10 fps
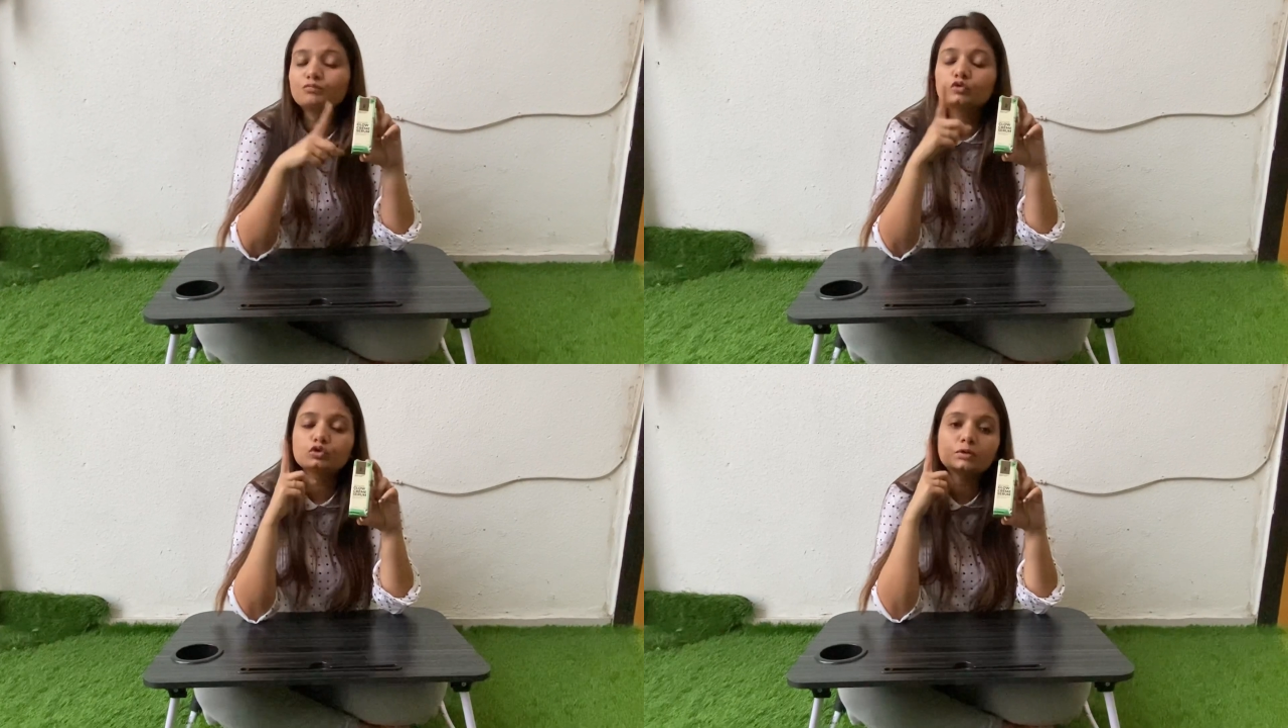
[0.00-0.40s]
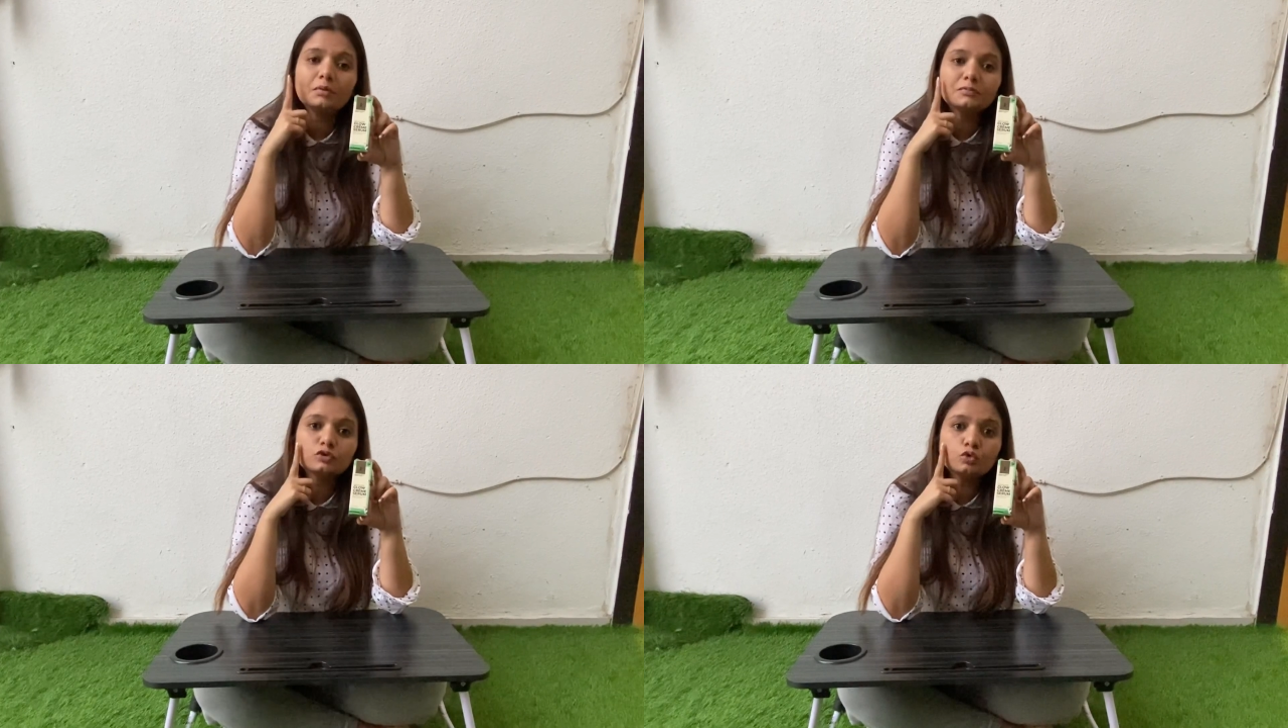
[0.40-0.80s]
तो जब
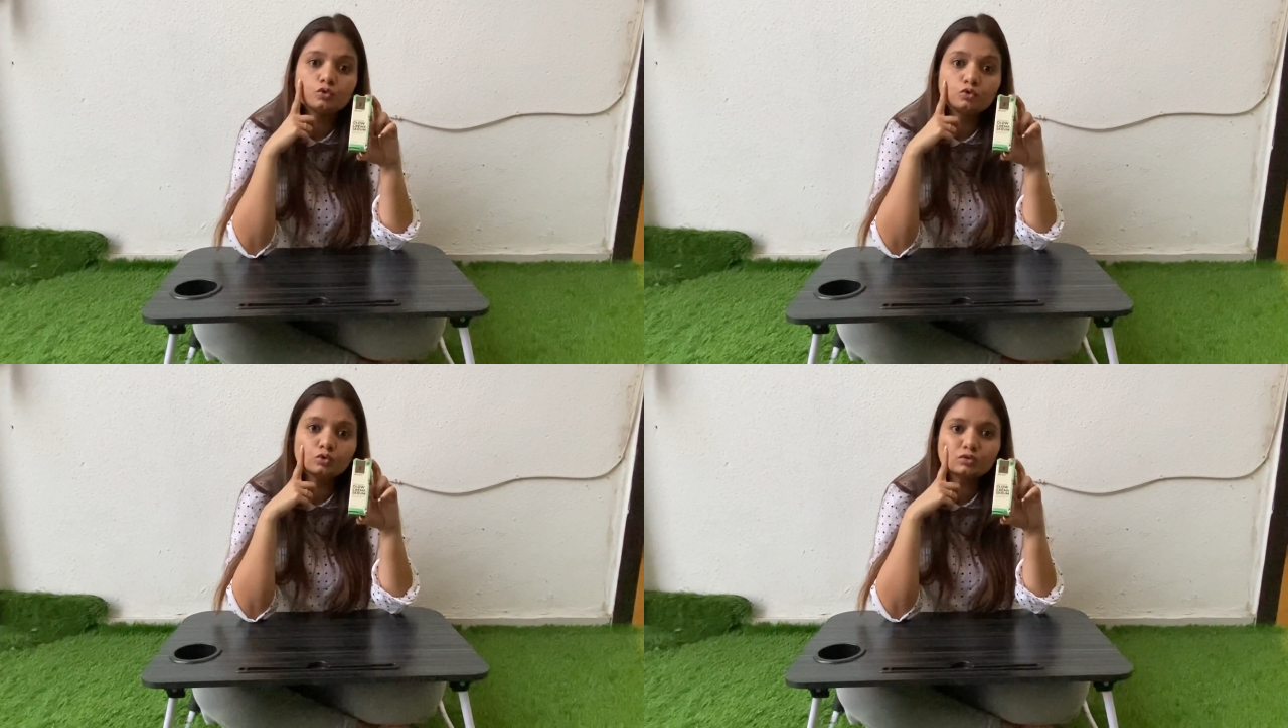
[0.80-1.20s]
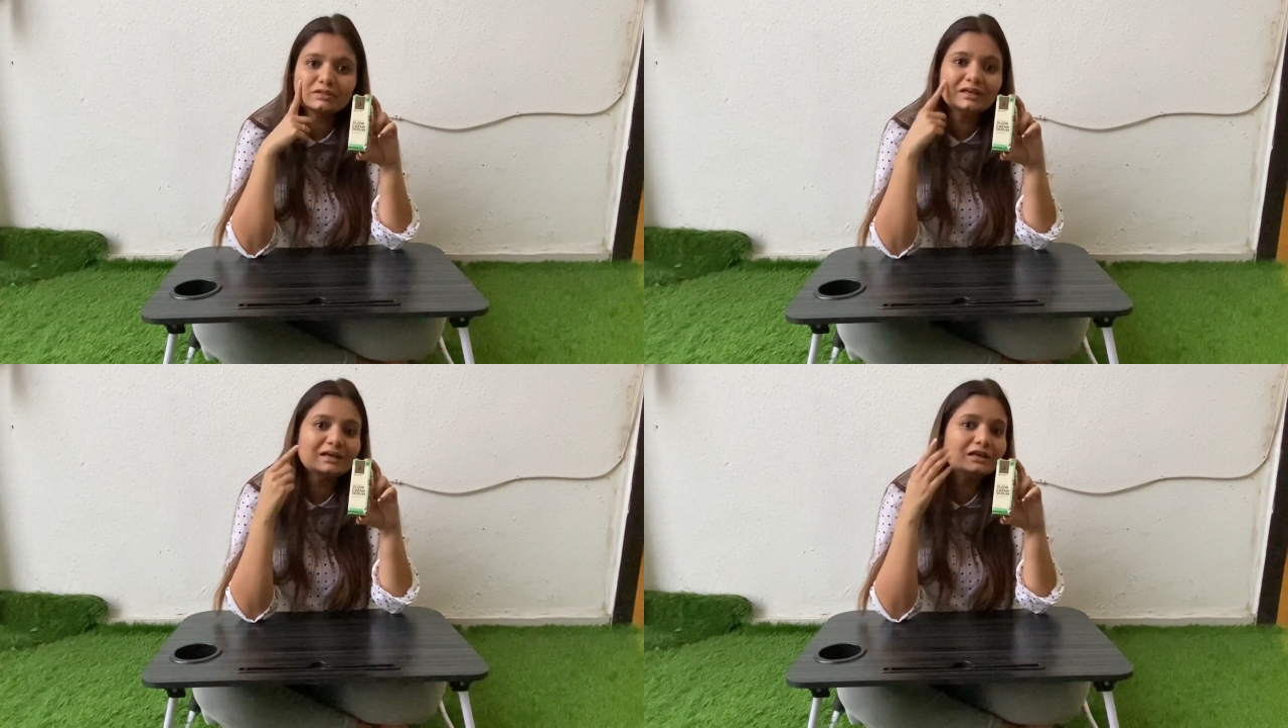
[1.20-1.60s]
हम इसको यूज़
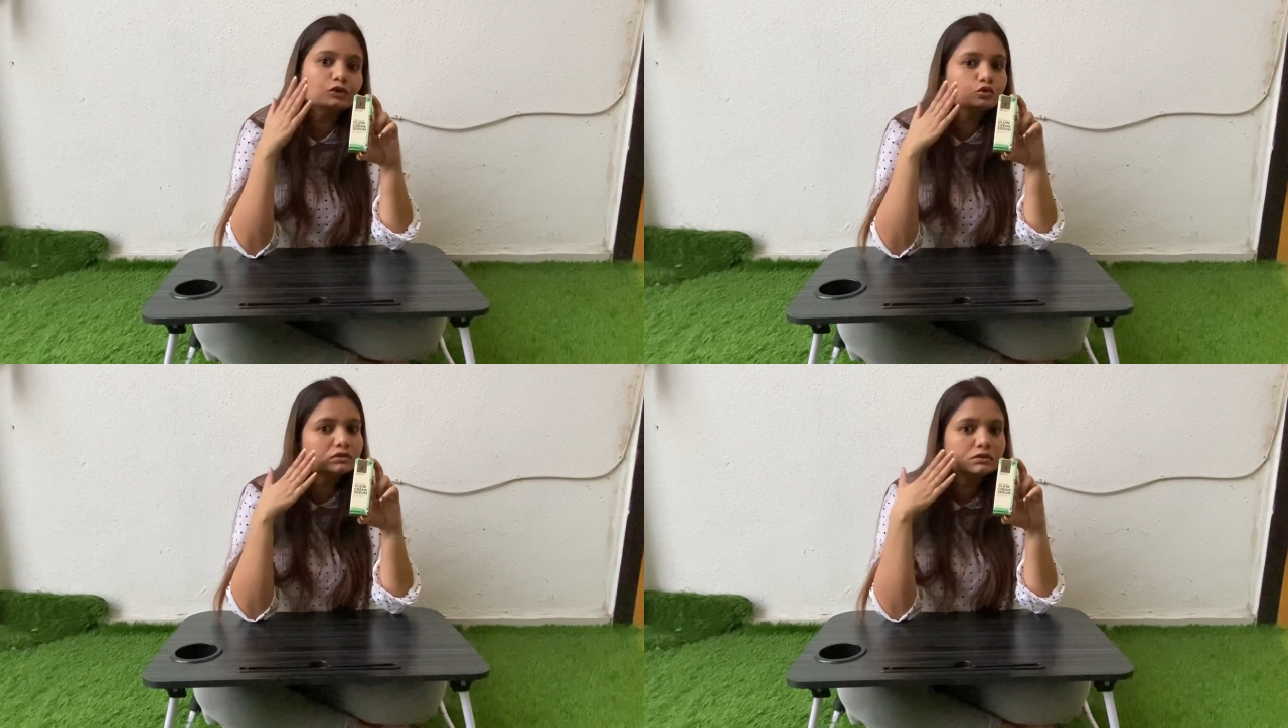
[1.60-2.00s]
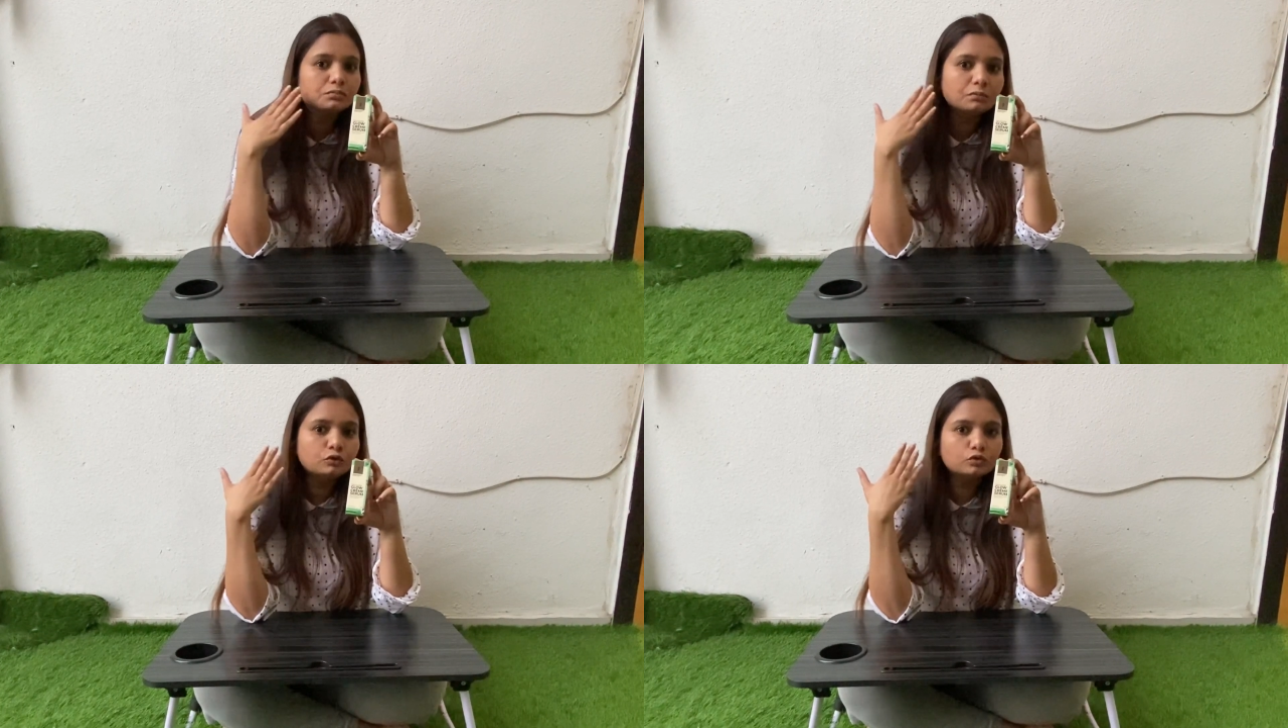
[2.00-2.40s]
करेंगे तो
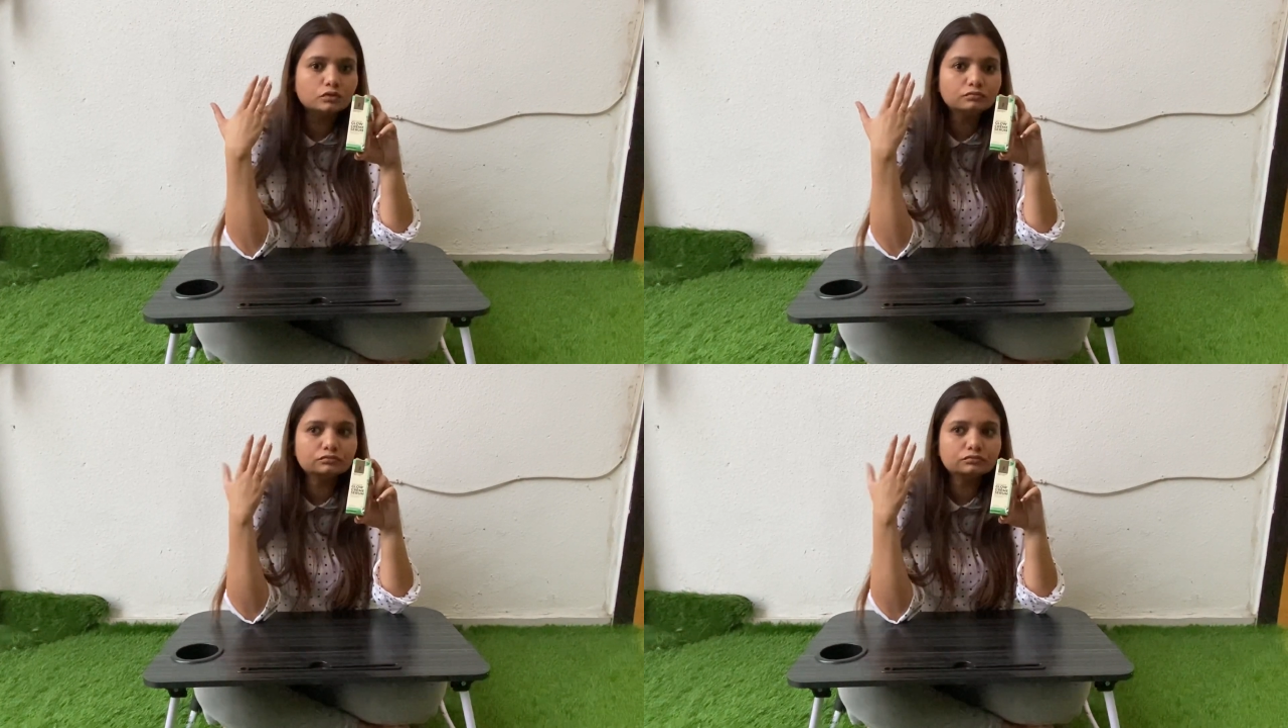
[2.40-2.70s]
सीबम यू नो